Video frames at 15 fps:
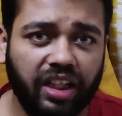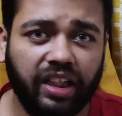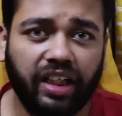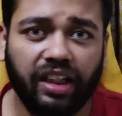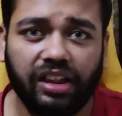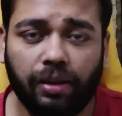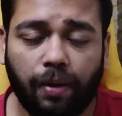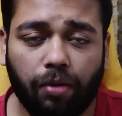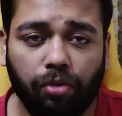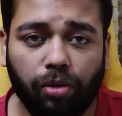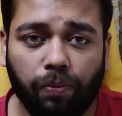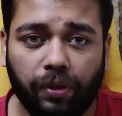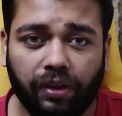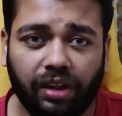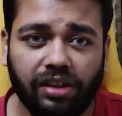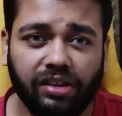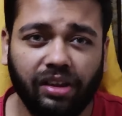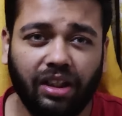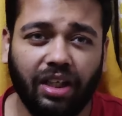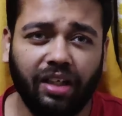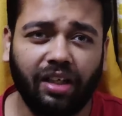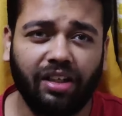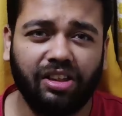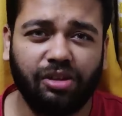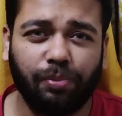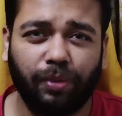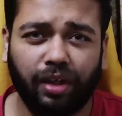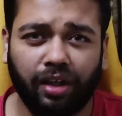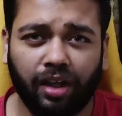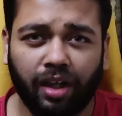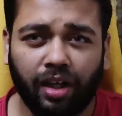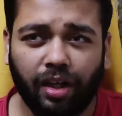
देखेंगे तब आपको पता चलेगा इसमें